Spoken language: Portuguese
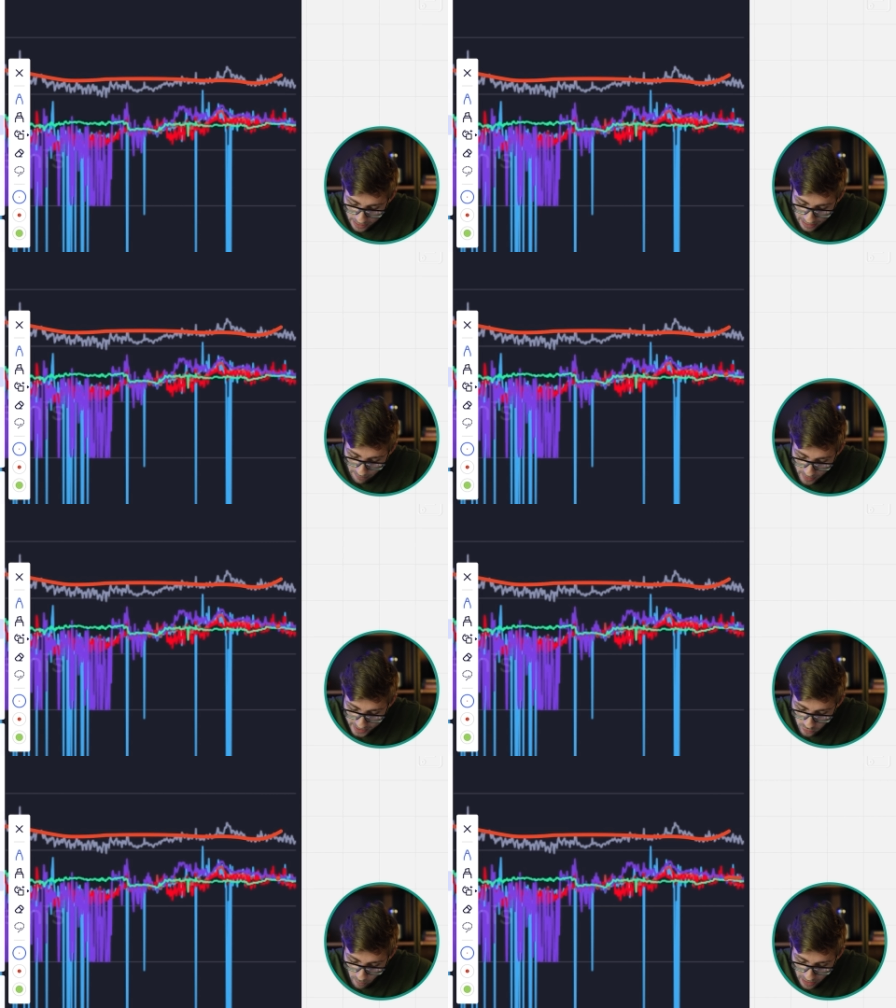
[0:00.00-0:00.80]
tá
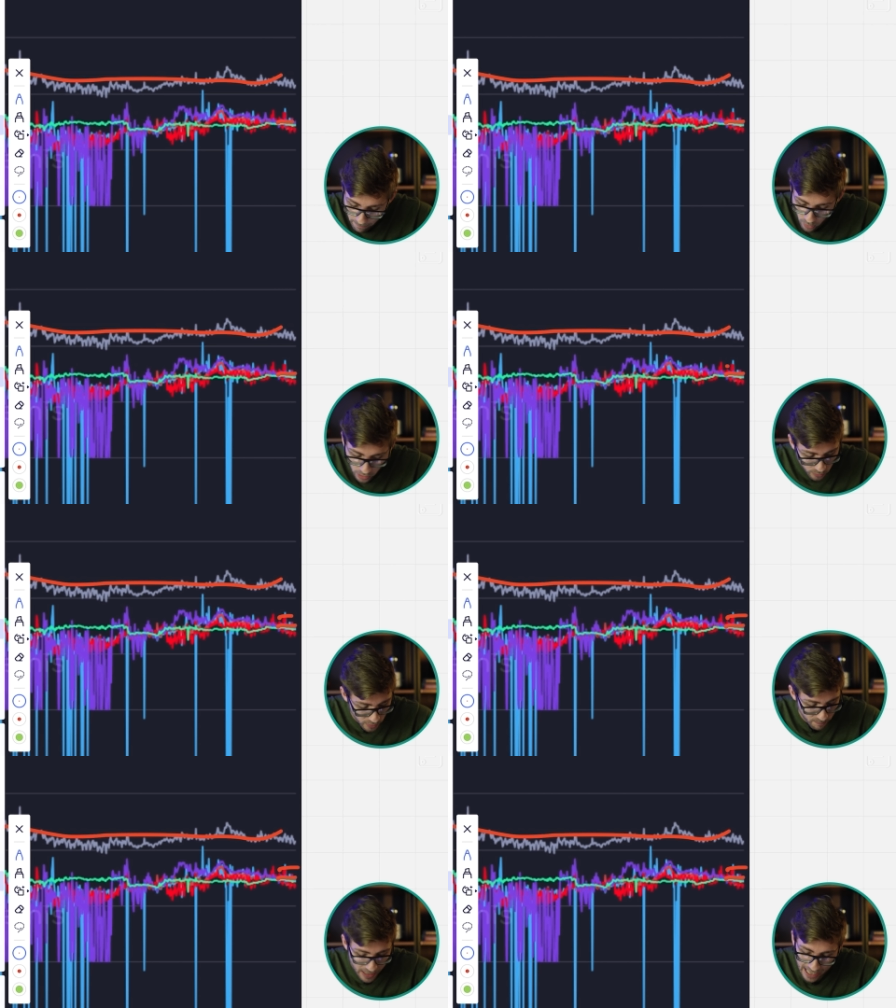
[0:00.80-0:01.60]
perdendo para Polygon
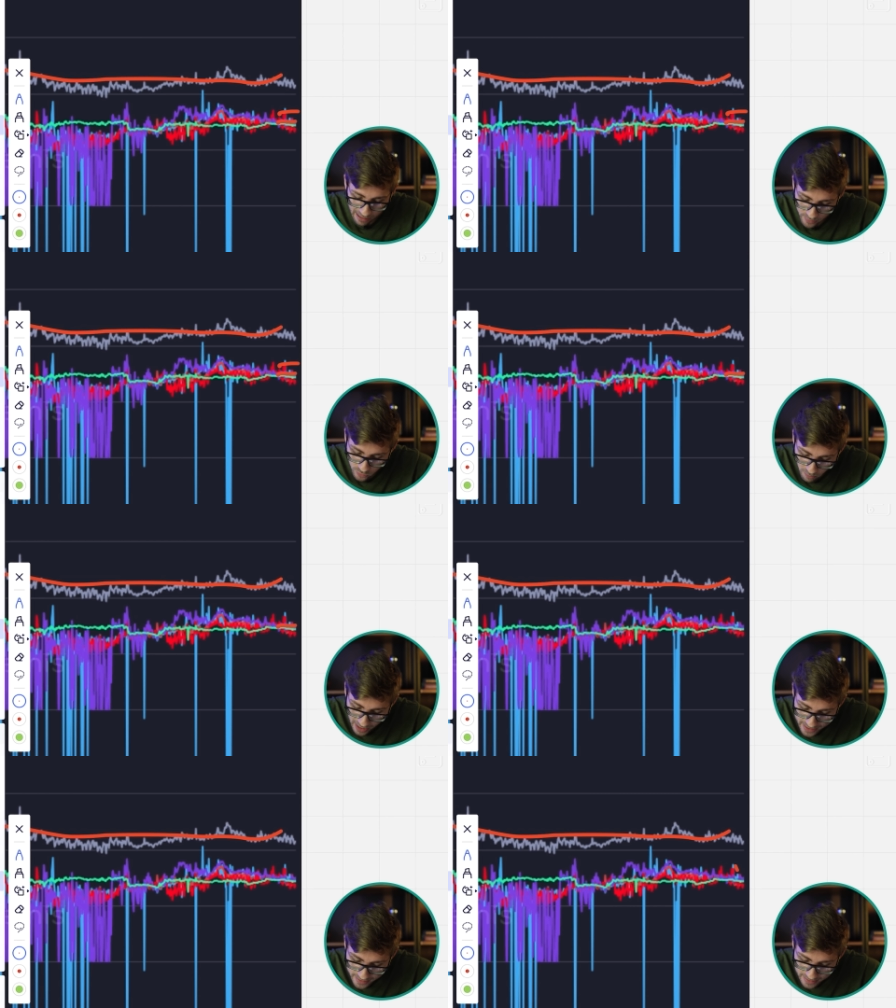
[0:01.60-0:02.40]
e para
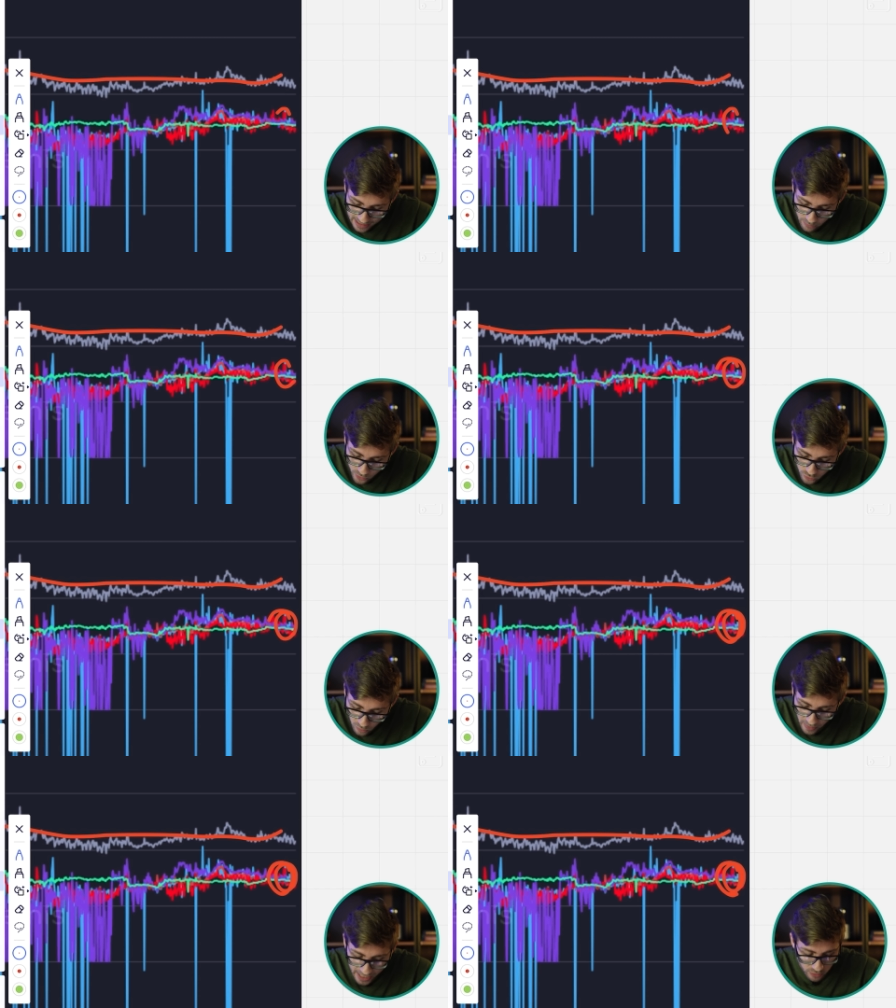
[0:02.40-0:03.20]
mas está muito
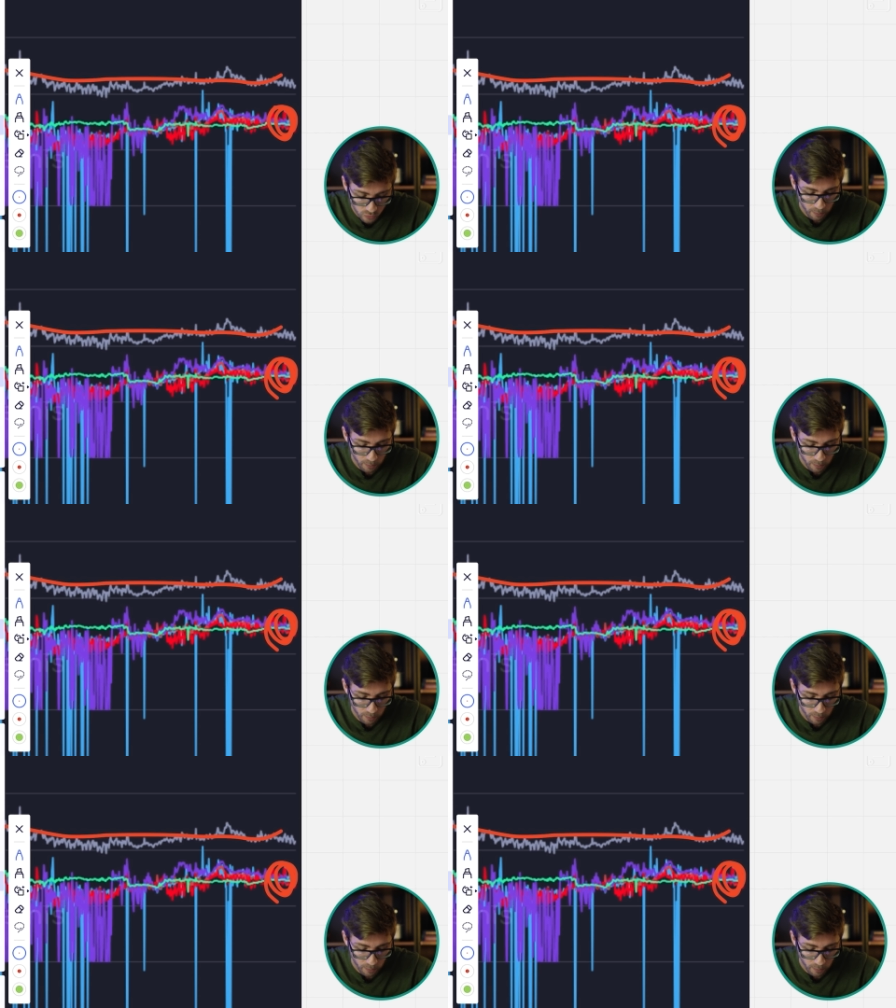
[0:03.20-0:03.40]
perto.